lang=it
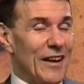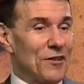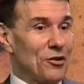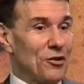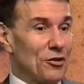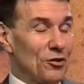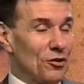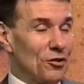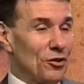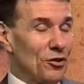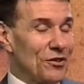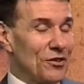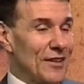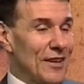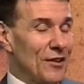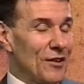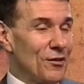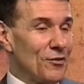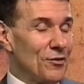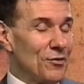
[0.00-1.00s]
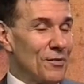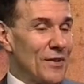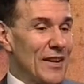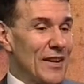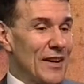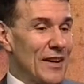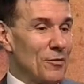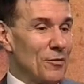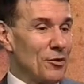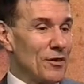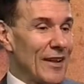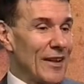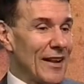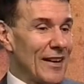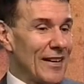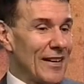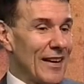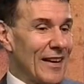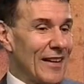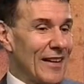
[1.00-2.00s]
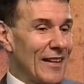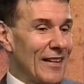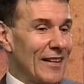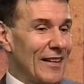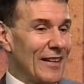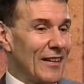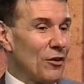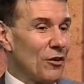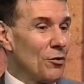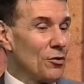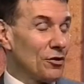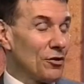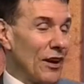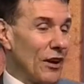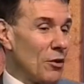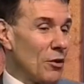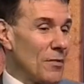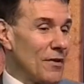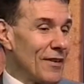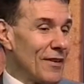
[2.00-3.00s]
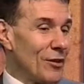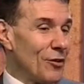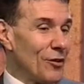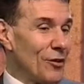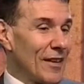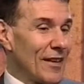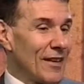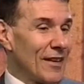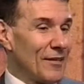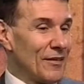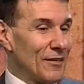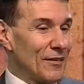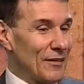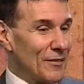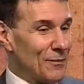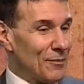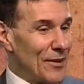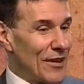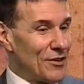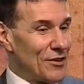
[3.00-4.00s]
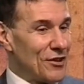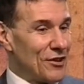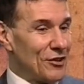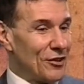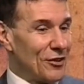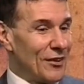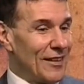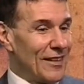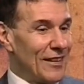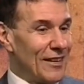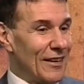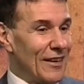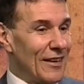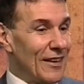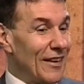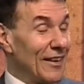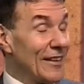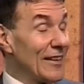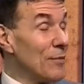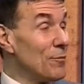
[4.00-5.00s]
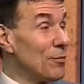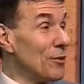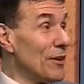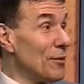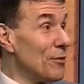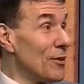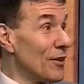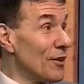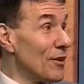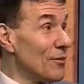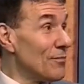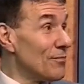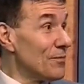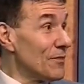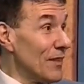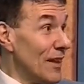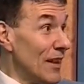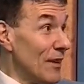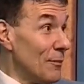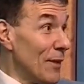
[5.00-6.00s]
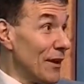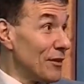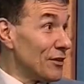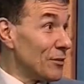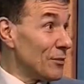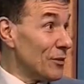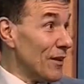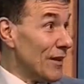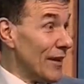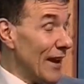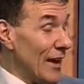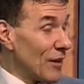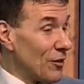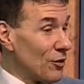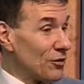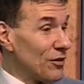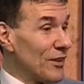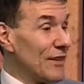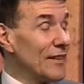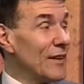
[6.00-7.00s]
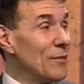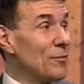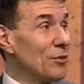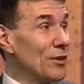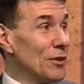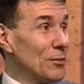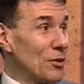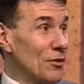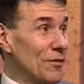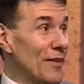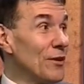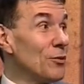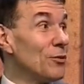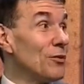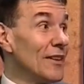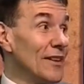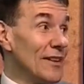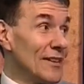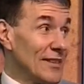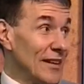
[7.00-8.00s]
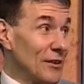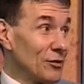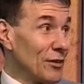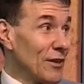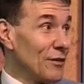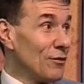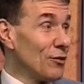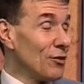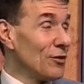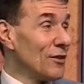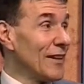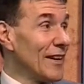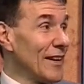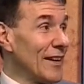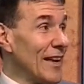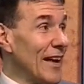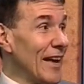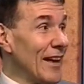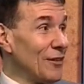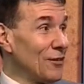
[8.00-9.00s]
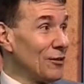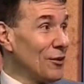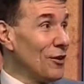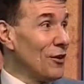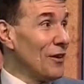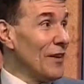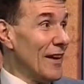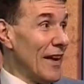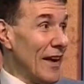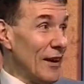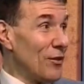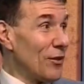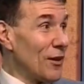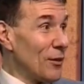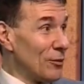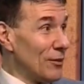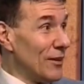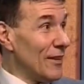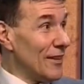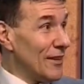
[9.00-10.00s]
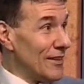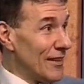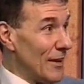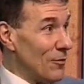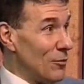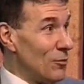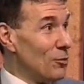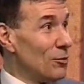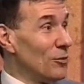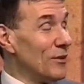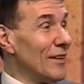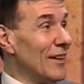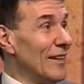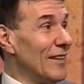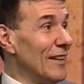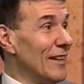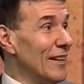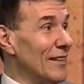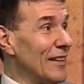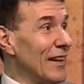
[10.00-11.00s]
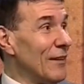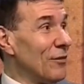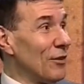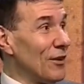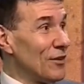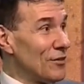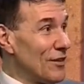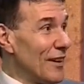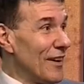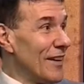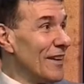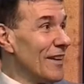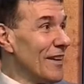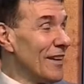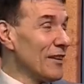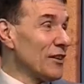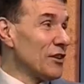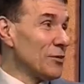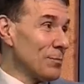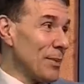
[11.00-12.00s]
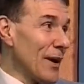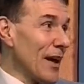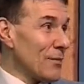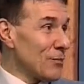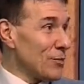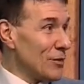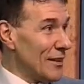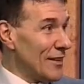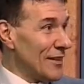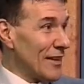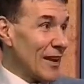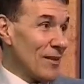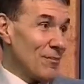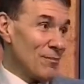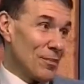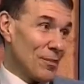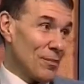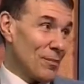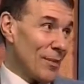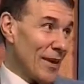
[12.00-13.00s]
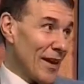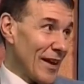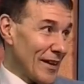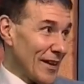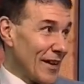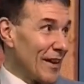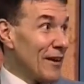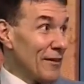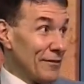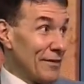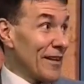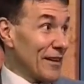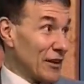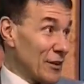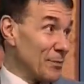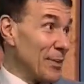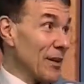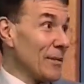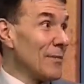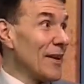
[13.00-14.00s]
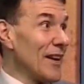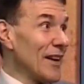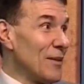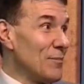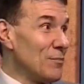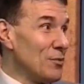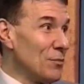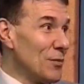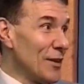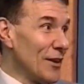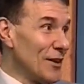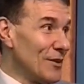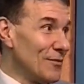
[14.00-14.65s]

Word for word: giorno d'oggi l'economia L'economia moderna eh, cosa ha come valore implicito? Il, il, il tempo libero, no? Il massimo. Certo. Ecco, se il tempo libero viene utilizzato nel volontariato, ecco che utilizziamo l'utile e dilettevole, cioè il risparmio di tempo per far risparmiare il pubblico.